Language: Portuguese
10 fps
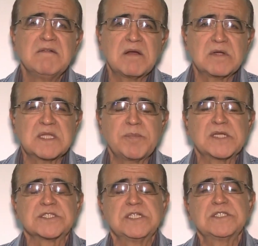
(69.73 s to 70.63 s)
vai contar
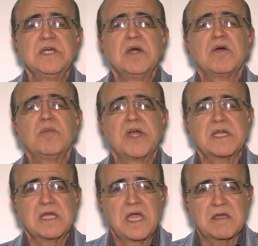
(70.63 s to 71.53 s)
para gente como é
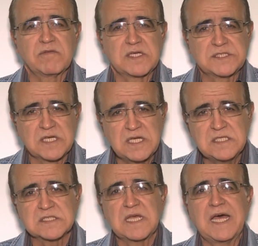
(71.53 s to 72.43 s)
que é que vai ser
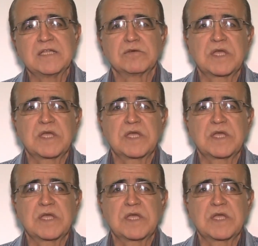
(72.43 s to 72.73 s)
realizado,